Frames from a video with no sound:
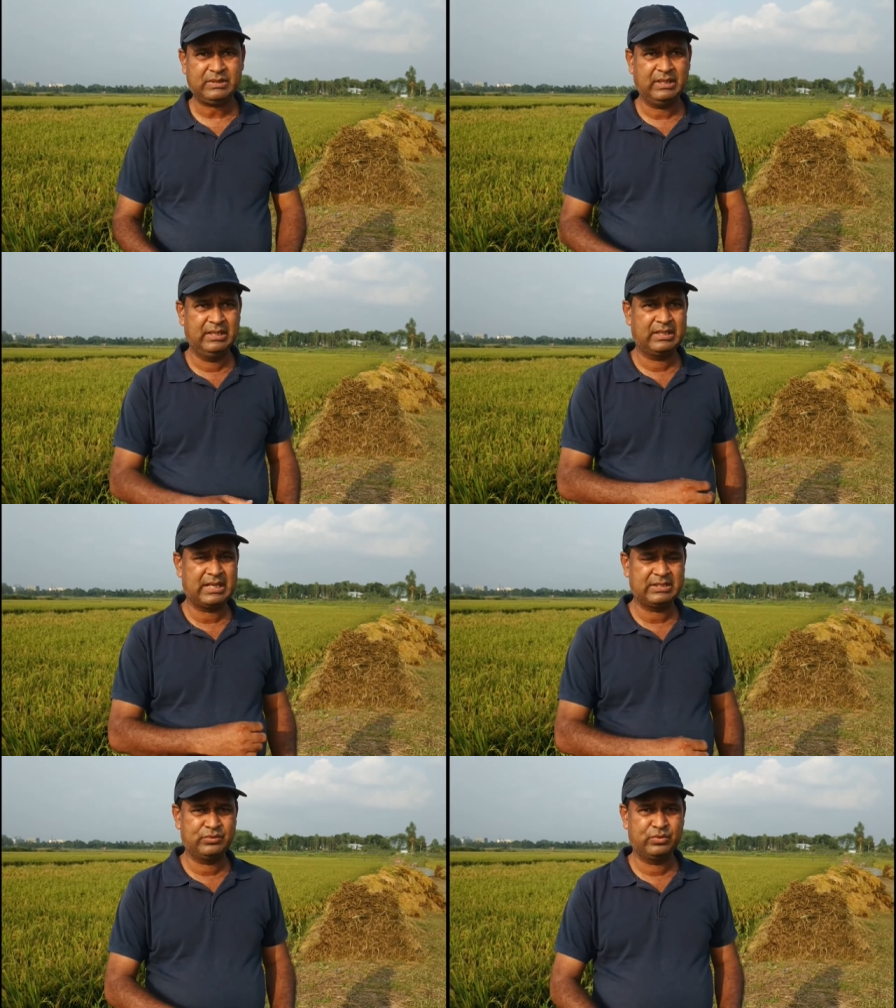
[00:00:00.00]
এই
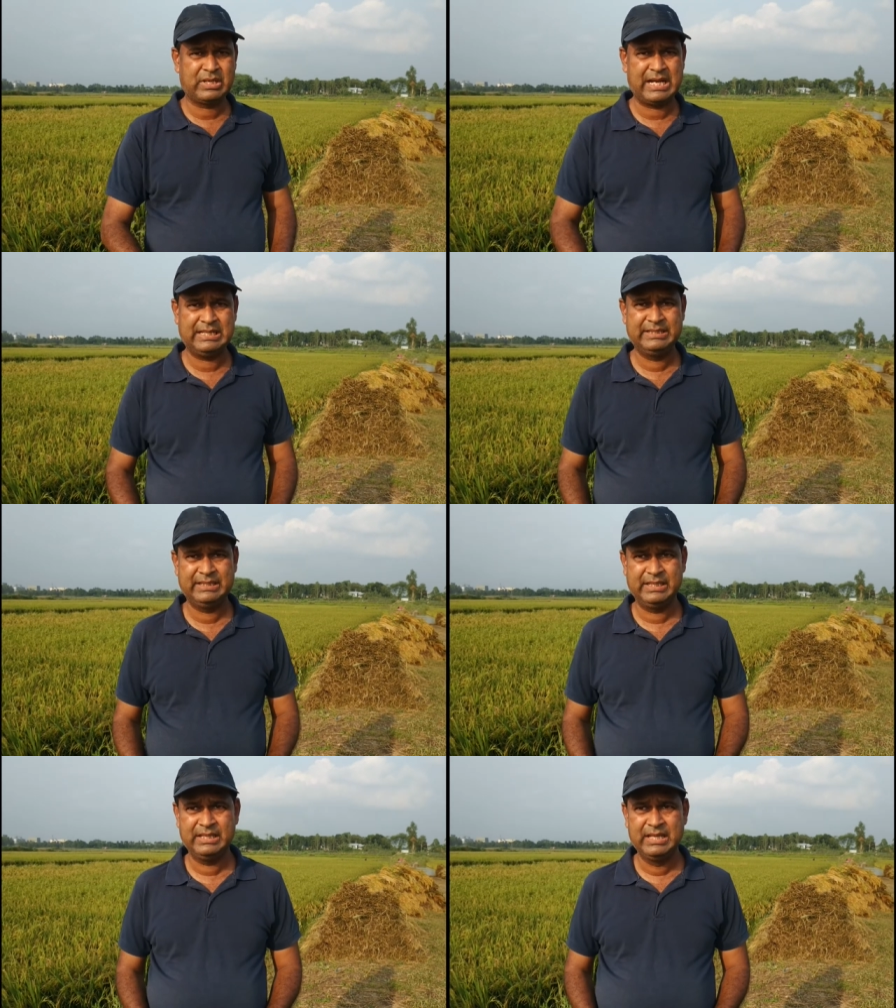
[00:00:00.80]
কাঁসাদুর খাল
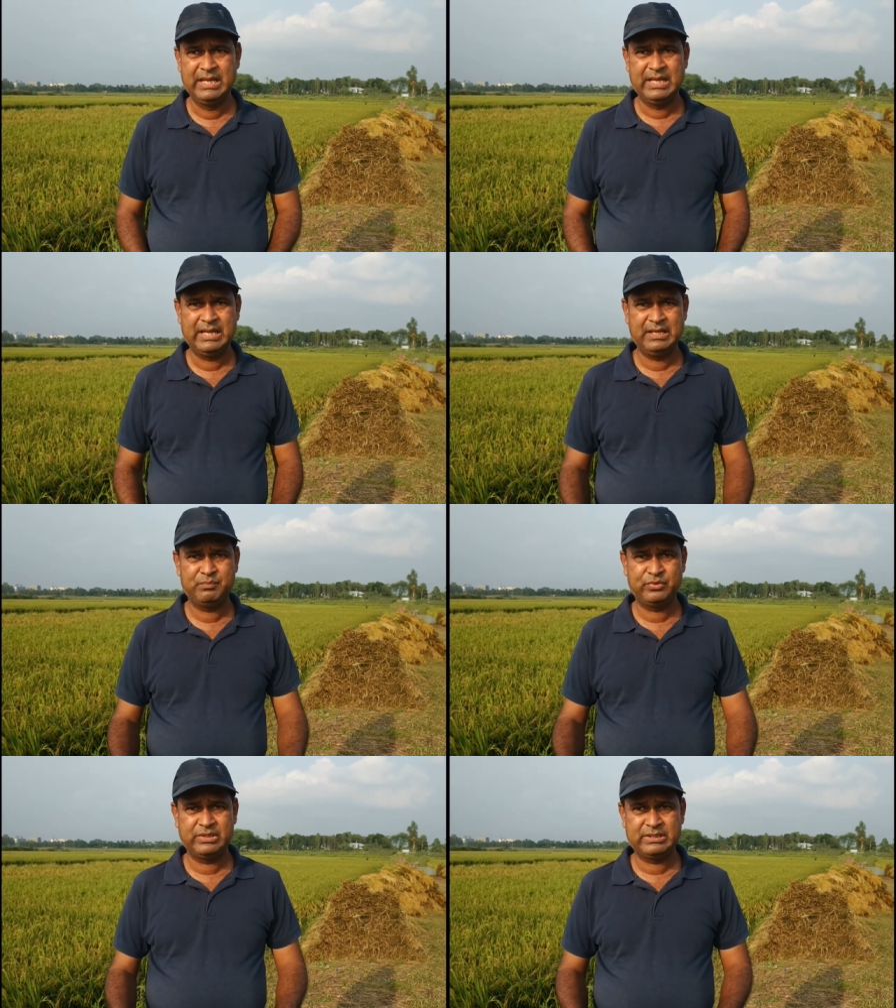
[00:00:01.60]
দিয়ে এই
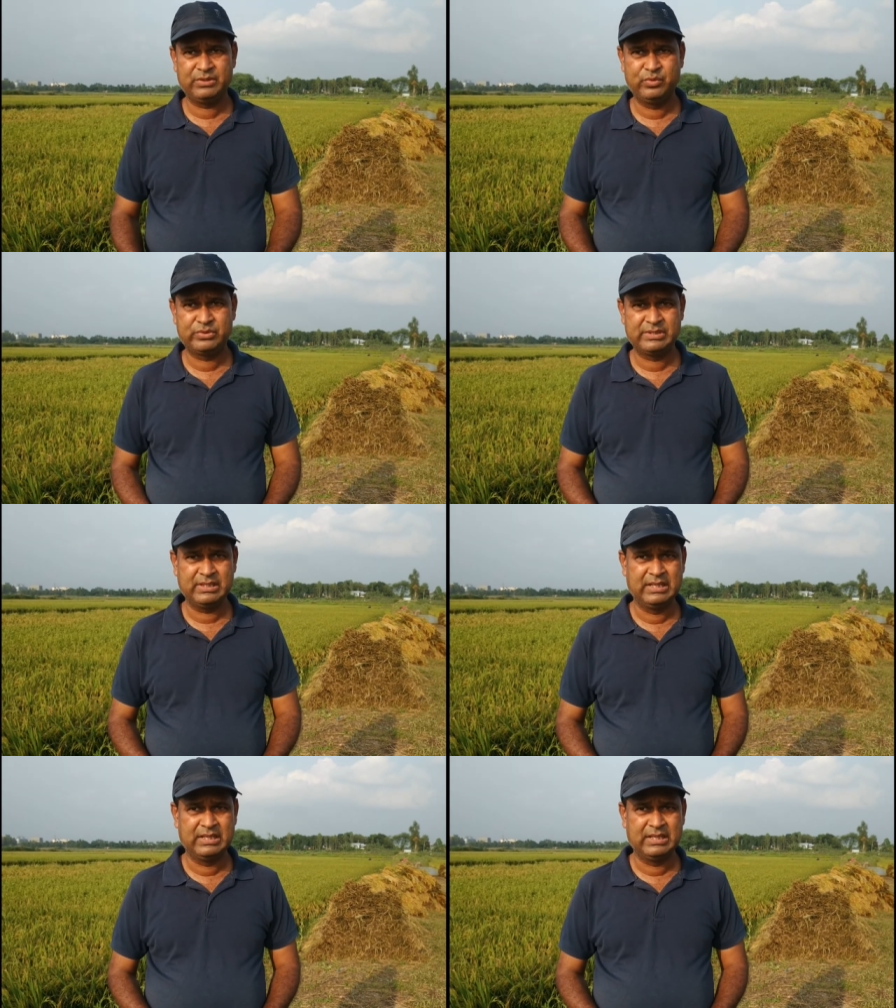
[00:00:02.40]
প্রজেক্টে ঢুকছে